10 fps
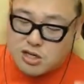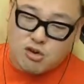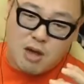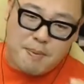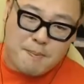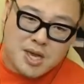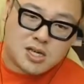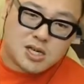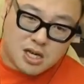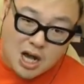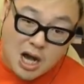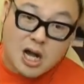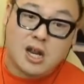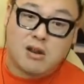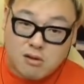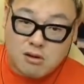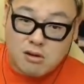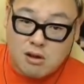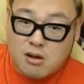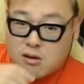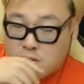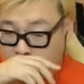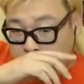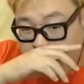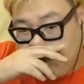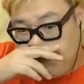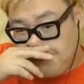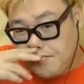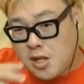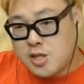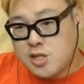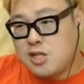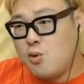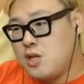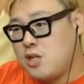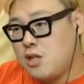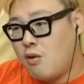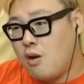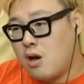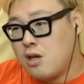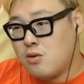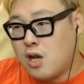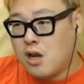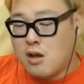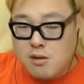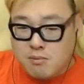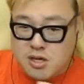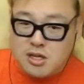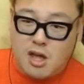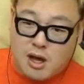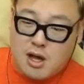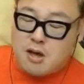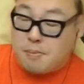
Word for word: 局やっぱメッキ上がれる。うん。だったら素直に生きてた方がいいよ。だからみんなは